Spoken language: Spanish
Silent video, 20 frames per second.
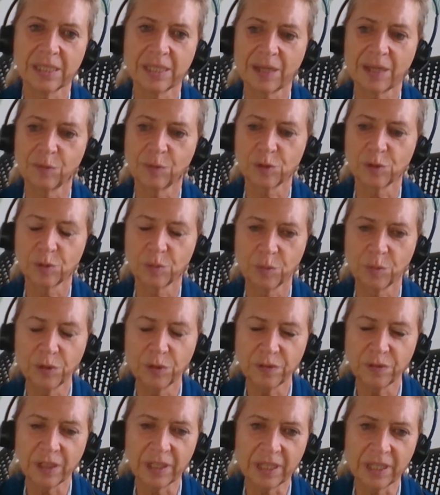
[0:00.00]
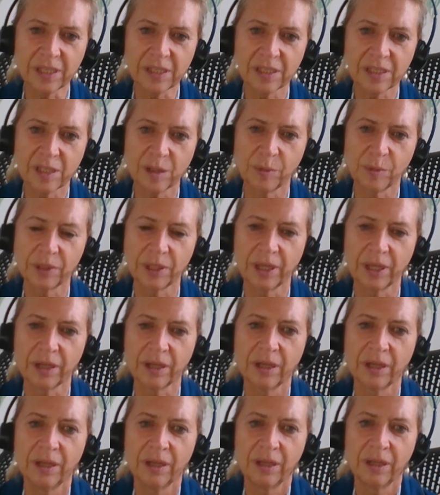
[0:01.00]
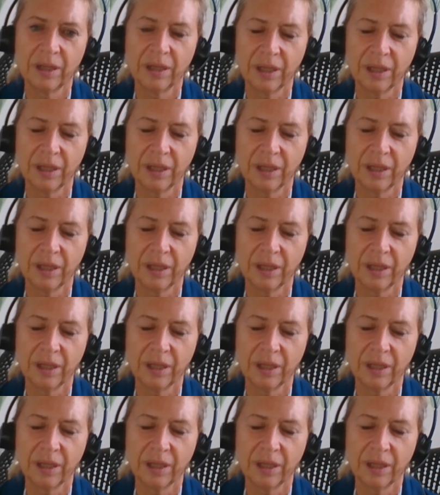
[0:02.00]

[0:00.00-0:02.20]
estamos muy felices de poder